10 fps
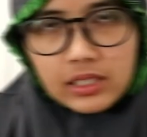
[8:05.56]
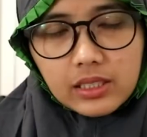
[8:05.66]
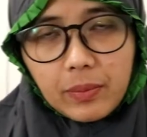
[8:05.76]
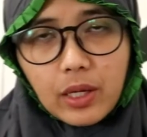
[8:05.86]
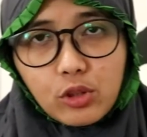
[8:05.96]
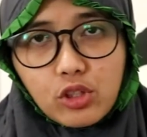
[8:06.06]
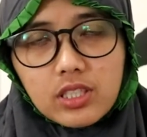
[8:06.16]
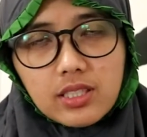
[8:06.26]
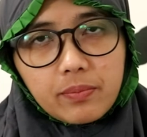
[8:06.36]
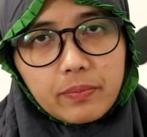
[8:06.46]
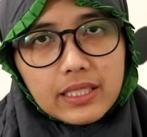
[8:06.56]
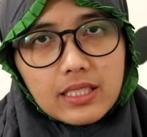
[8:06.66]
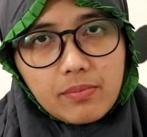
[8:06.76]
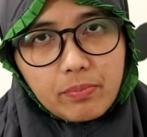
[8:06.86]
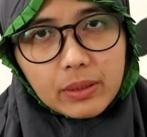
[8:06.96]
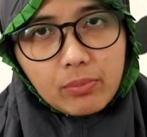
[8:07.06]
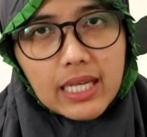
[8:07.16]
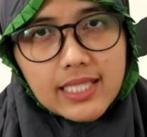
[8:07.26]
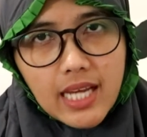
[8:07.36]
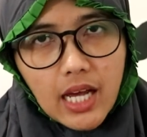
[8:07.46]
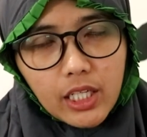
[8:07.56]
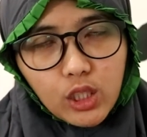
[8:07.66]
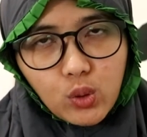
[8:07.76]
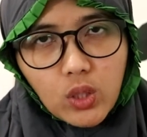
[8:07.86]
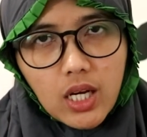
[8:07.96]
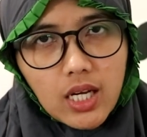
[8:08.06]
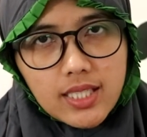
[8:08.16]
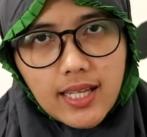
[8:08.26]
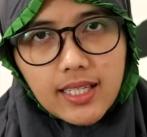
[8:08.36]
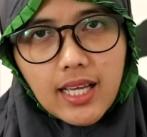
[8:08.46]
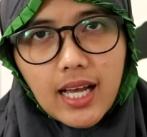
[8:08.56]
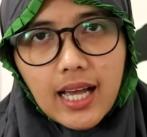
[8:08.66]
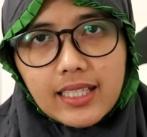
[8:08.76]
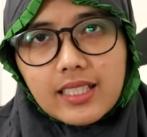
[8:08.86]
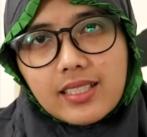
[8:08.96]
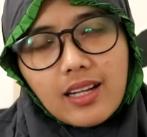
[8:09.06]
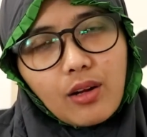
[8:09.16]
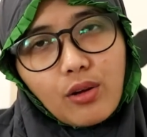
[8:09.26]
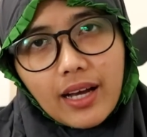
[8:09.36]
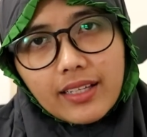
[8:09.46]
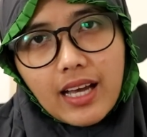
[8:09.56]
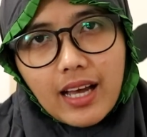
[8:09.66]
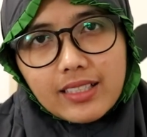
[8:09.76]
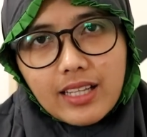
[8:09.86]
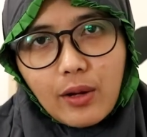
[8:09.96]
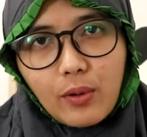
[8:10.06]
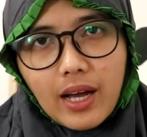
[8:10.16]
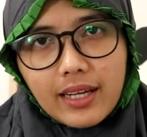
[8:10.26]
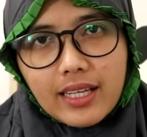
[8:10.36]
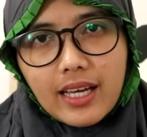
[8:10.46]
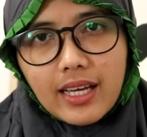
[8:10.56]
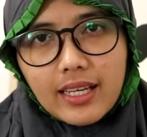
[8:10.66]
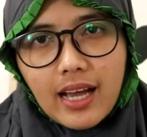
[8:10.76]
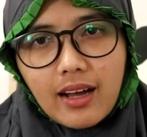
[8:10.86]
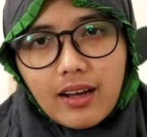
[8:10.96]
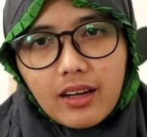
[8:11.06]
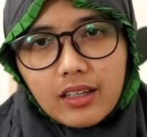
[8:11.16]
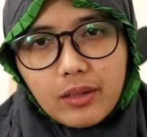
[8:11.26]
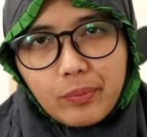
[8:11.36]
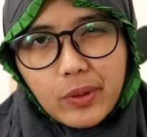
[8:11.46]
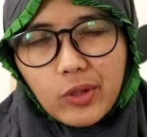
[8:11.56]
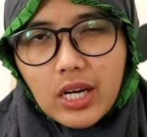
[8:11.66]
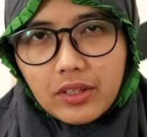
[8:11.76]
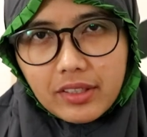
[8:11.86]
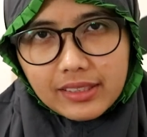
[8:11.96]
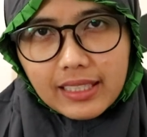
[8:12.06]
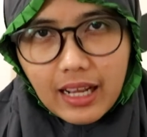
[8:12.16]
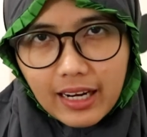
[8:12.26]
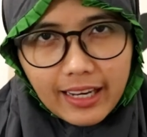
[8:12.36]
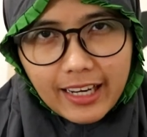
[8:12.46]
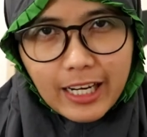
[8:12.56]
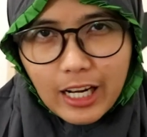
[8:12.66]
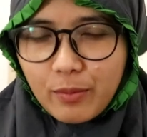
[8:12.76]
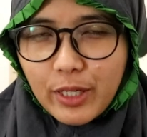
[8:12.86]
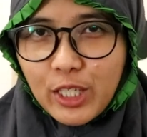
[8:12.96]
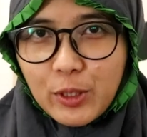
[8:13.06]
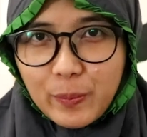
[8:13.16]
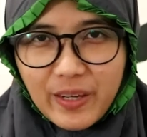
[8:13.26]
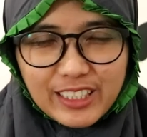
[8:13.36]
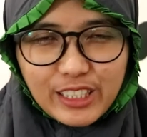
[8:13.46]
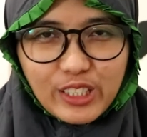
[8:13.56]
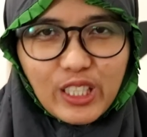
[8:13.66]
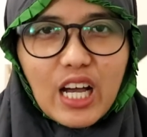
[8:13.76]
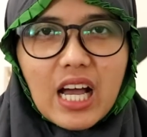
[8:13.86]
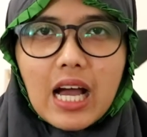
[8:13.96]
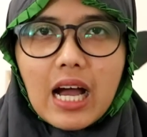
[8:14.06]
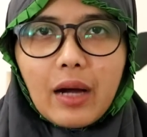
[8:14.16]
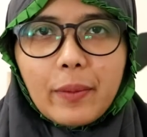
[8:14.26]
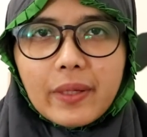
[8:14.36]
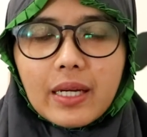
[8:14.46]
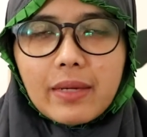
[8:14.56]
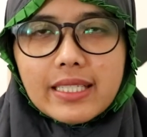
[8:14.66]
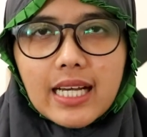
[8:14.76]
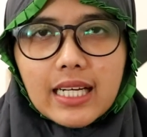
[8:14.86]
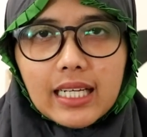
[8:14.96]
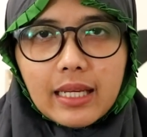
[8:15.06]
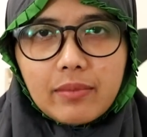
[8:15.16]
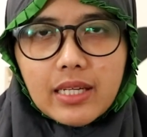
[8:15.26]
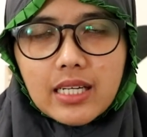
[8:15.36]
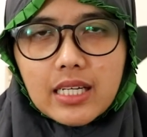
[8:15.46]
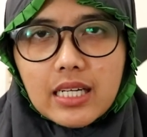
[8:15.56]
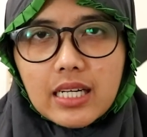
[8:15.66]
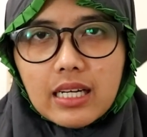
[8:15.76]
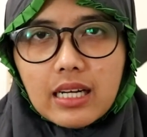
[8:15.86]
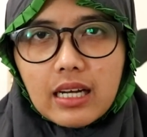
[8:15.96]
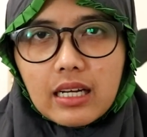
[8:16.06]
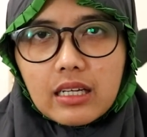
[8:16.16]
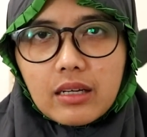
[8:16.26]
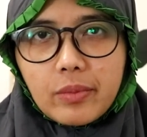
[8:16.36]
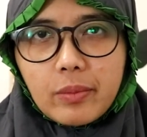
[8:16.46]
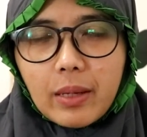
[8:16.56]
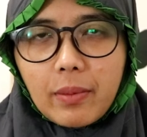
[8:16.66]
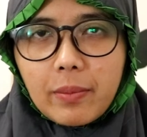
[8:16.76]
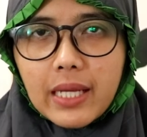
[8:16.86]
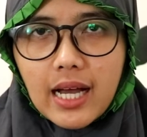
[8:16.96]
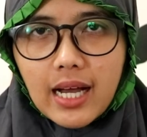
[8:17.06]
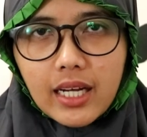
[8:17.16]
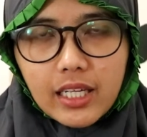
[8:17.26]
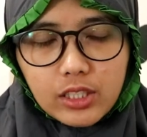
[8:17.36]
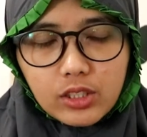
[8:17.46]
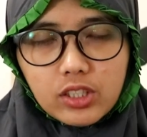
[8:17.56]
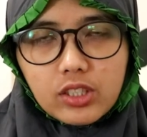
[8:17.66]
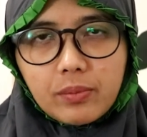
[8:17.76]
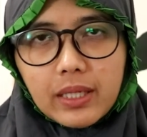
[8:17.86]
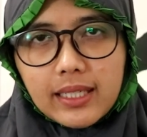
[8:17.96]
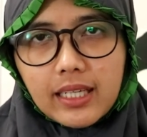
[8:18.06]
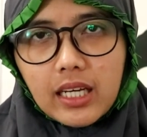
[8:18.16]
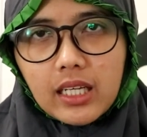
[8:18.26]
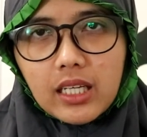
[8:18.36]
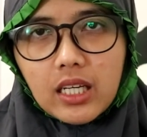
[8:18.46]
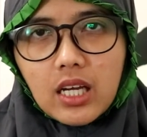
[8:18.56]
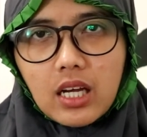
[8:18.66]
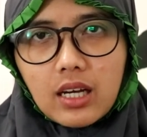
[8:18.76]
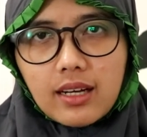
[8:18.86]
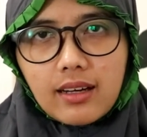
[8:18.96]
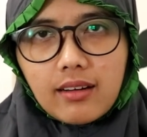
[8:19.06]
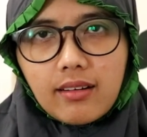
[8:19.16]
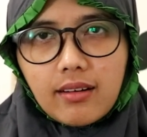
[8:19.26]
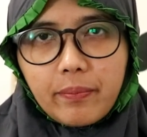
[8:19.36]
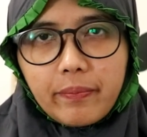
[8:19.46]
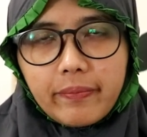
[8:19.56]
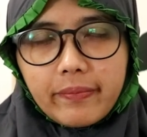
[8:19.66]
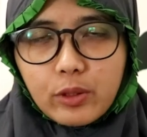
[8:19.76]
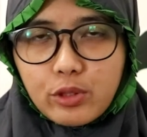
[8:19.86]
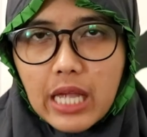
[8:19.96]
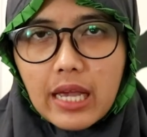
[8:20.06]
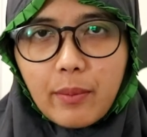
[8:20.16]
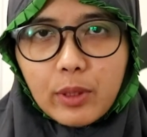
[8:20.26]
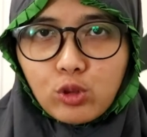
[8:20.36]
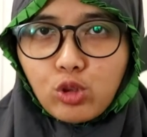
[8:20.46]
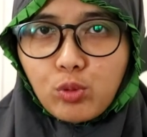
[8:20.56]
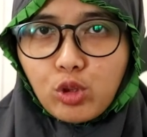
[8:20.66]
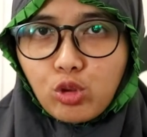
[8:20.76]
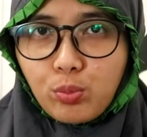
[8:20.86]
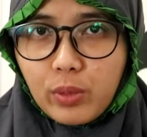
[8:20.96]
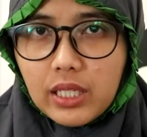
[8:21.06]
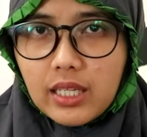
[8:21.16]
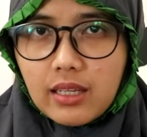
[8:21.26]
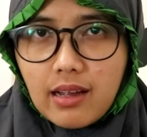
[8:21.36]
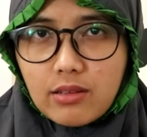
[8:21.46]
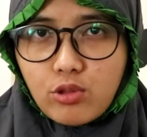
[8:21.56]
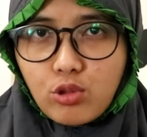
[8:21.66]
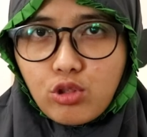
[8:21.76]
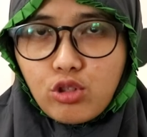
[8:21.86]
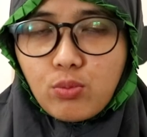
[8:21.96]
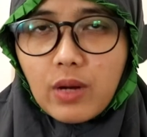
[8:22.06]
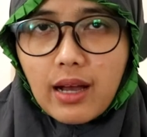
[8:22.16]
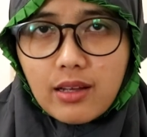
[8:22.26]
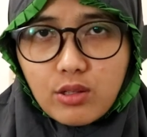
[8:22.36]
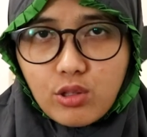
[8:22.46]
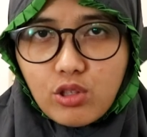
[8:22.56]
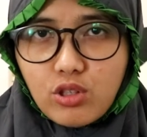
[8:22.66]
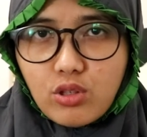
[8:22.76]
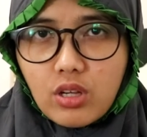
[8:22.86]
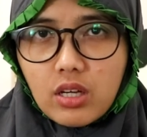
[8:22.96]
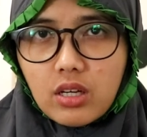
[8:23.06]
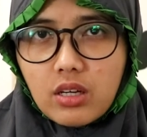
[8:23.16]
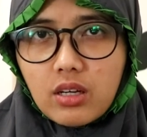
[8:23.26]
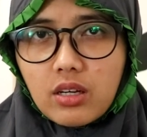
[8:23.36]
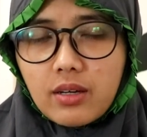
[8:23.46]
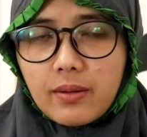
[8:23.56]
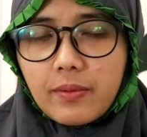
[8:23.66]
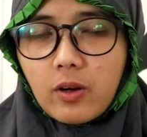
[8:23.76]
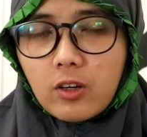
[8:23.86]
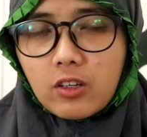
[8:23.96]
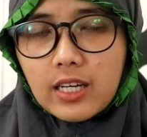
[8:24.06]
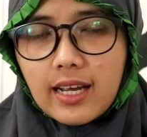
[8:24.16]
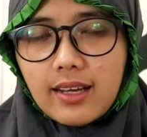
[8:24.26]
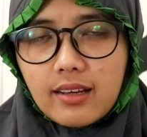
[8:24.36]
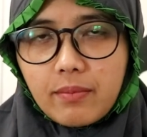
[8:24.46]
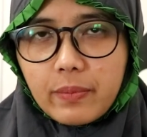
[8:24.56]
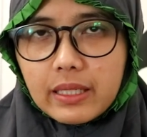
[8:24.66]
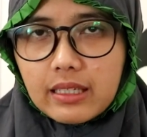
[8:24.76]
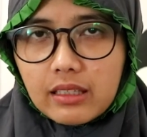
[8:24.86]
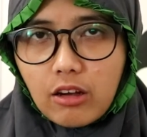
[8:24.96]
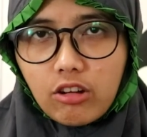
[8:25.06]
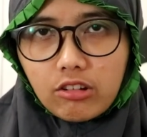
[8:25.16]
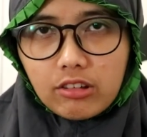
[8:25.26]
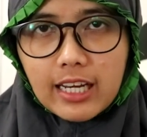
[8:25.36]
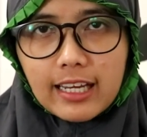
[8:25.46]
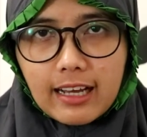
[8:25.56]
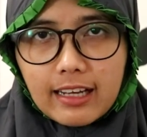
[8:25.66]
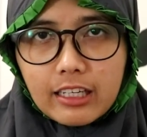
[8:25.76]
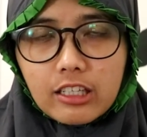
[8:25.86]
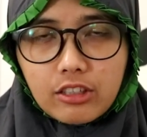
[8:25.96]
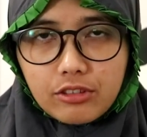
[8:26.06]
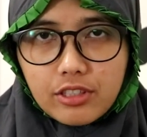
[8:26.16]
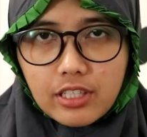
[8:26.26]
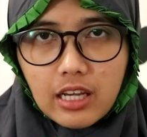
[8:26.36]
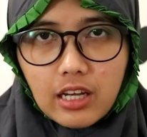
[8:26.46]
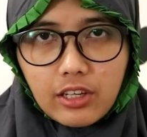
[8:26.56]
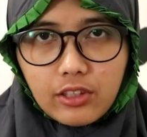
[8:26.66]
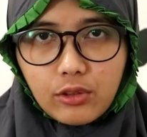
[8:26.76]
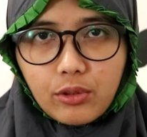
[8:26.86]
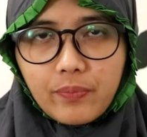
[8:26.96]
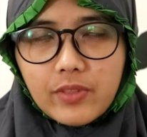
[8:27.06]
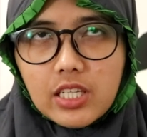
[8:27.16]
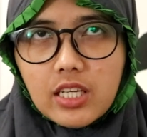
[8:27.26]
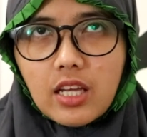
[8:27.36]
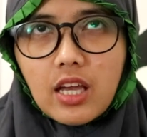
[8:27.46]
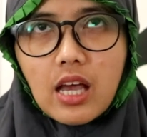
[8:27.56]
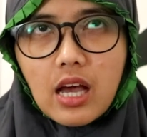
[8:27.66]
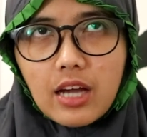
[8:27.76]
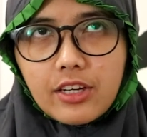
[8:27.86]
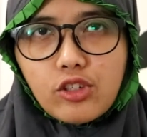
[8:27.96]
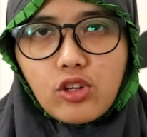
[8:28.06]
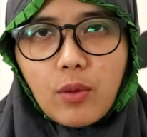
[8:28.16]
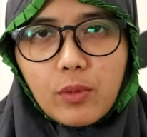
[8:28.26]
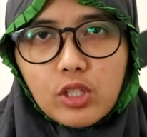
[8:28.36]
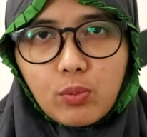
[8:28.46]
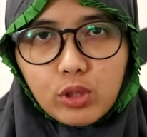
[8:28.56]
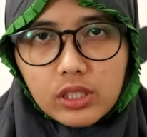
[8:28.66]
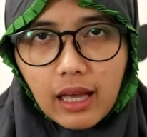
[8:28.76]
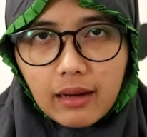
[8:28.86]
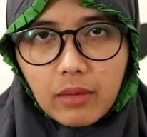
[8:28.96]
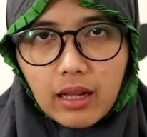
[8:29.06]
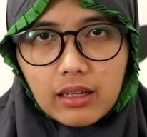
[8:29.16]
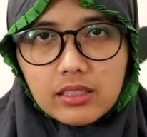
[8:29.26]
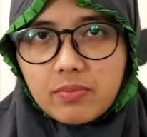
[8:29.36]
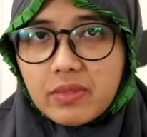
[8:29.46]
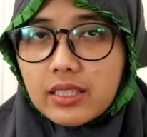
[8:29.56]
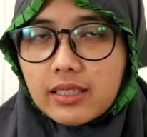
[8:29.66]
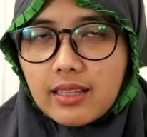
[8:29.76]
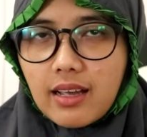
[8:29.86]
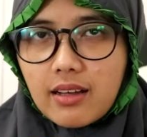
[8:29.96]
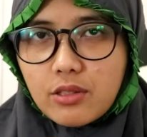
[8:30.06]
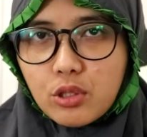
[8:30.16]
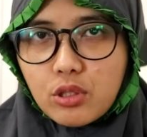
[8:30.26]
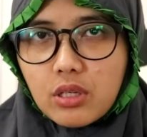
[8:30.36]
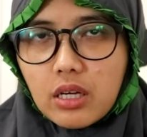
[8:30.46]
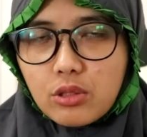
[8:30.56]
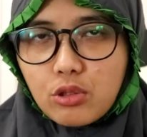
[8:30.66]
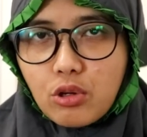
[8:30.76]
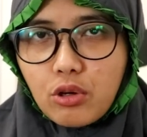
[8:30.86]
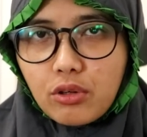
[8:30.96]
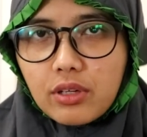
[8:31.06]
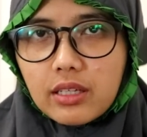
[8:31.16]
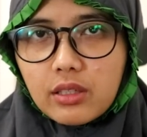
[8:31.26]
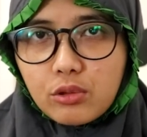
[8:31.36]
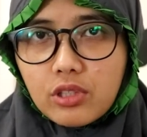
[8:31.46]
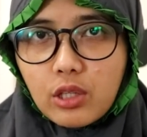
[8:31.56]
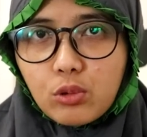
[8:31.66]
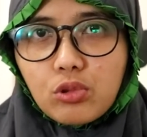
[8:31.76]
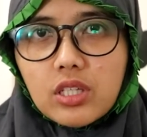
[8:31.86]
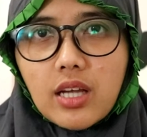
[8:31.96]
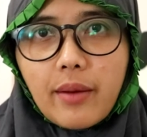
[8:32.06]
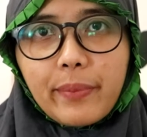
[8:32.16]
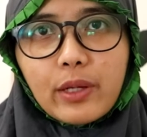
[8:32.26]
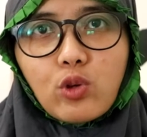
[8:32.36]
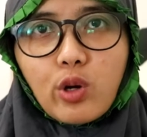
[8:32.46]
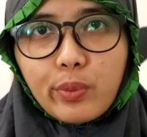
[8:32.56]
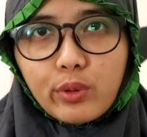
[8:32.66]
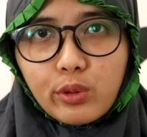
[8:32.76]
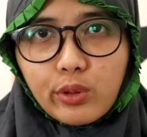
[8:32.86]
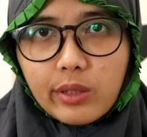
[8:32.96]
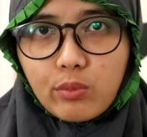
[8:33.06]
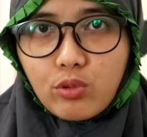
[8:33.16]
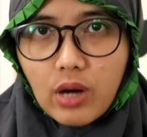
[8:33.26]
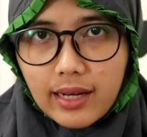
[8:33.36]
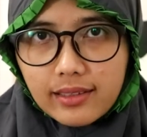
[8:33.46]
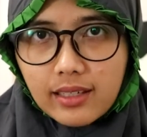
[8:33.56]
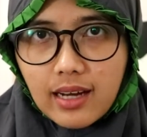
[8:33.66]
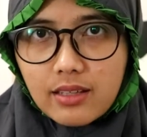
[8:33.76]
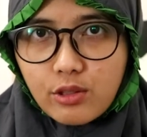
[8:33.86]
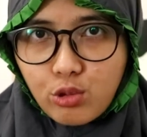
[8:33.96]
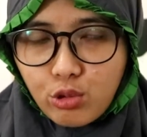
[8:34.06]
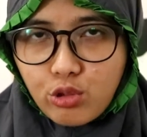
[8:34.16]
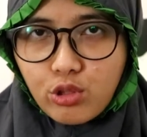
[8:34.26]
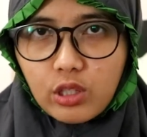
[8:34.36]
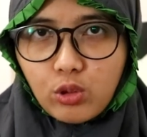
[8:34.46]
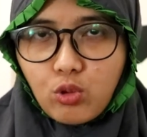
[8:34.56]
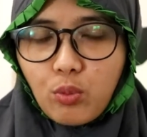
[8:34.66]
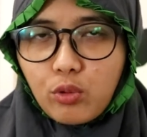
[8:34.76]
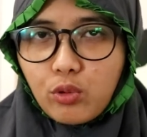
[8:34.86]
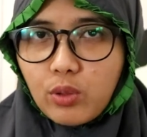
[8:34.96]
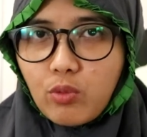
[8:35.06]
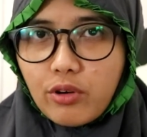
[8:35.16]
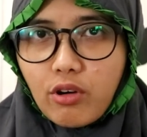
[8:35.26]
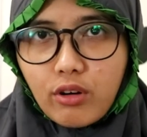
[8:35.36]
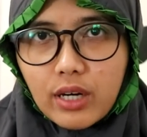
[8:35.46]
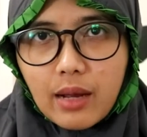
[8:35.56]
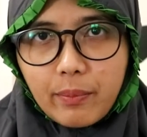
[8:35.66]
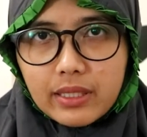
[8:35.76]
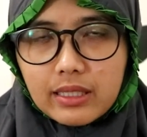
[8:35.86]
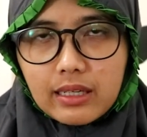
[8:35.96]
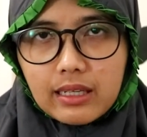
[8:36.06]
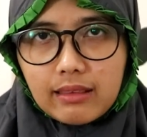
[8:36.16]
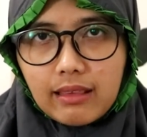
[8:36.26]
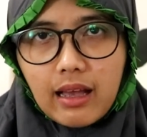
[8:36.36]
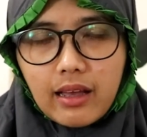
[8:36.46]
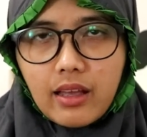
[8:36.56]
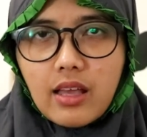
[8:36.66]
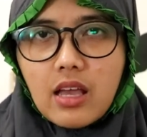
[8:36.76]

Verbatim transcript: tapi aku juga sempat sempat baca gitu guys ada ya selalu ada selalu ada yang uh, pro dan kontra lah ya dalam kehidupan tuh aku pernah baca klaimnya uh, beberapa pihak gitu mengenai uh, Rusia yang menutup-nutupi kasus jumlah kasus uh, corona penderita corona yang ada di Rusia gitu. Jadi ada juga yang menyebutkan malah sebenarnya kasus-kasus corona di Rusia itu udah nyampe 20 ribuan kasus gitu, 20 ribuan orang penderita.